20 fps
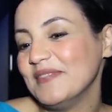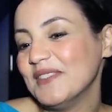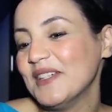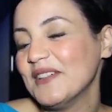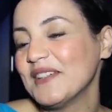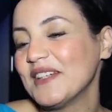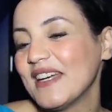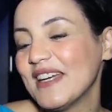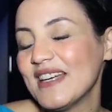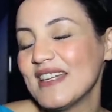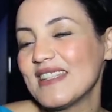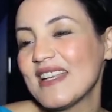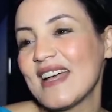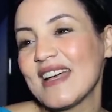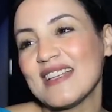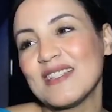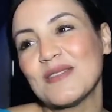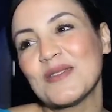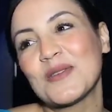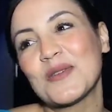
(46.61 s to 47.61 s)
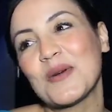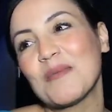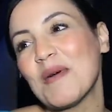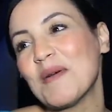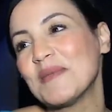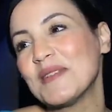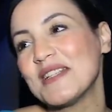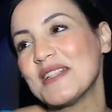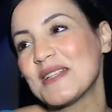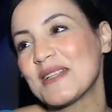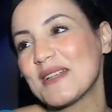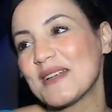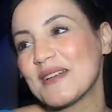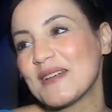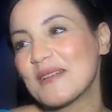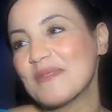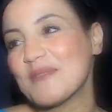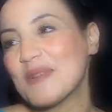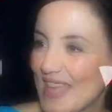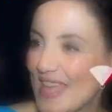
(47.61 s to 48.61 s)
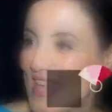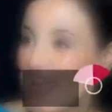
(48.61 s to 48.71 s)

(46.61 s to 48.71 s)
دونك سا ريست توجور ما بتيت سور